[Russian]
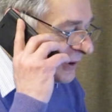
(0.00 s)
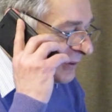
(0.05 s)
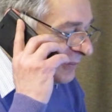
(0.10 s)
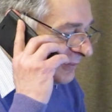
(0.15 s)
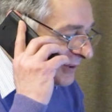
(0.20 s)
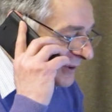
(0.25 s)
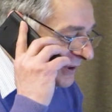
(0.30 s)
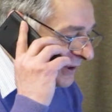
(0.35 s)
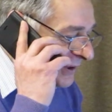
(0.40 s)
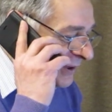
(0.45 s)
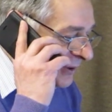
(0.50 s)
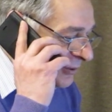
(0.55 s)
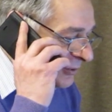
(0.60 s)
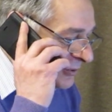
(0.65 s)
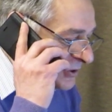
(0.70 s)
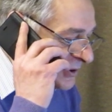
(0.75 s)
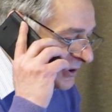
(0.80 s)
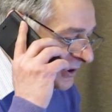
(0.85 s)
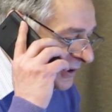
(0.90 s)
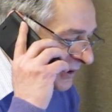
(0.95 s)
них было
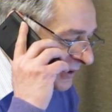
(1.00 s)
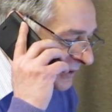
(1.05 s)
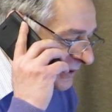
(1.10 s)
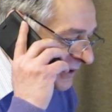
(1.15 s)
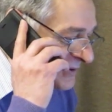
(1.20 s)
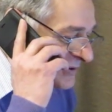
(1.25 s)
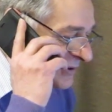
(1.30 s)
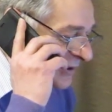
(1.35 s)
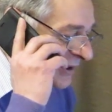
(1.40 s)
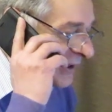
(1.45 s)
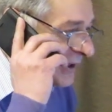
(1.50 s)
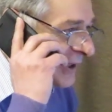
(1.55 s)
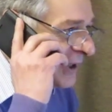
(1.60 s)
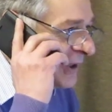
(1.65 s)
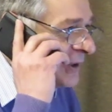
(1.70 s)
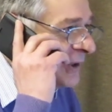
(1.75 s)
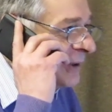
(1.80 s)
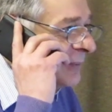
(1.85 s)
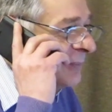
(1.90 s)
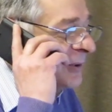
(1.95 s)
хорошее
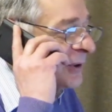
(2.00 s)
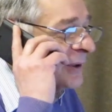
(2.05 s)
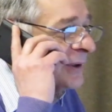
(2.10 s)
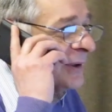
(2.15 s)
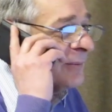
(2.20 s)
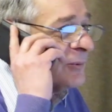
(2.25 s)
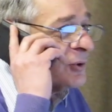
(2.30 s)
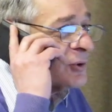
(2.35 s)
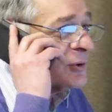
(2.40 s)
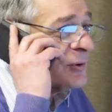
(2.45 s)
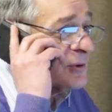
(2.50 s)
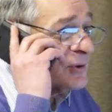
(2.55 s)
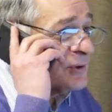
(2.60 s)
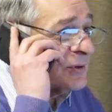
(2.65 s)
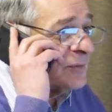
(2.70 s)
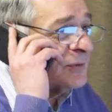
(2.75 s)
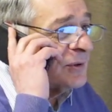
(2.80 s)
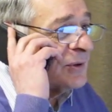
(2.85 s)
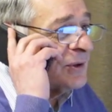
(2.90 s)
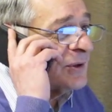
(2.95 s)
настроение, потому что
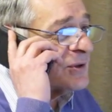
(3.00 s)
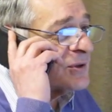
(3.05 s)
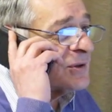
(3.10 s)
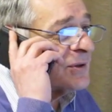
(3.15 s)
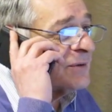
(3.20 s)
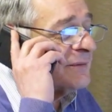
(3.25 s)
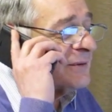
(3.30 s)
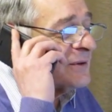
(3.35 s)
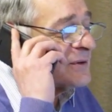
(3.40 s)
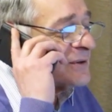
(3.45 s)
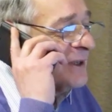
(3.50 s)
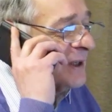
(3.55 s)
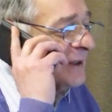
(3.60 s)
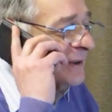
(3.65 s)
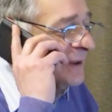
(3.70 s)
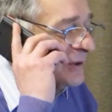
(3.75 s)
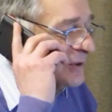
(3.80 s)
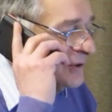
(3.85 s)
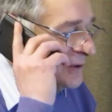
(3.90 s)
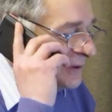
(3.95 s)
сегодня же весна
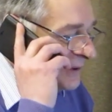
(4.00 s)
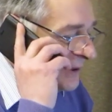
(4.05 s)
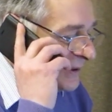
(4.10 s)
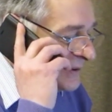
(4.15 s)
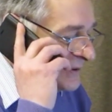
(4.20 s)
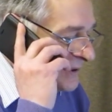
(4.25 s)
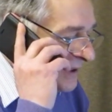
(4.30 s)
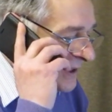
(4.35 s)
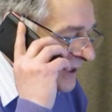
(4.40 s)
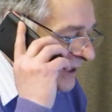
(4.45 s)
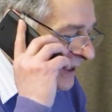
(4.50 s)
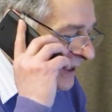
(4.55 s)
началась.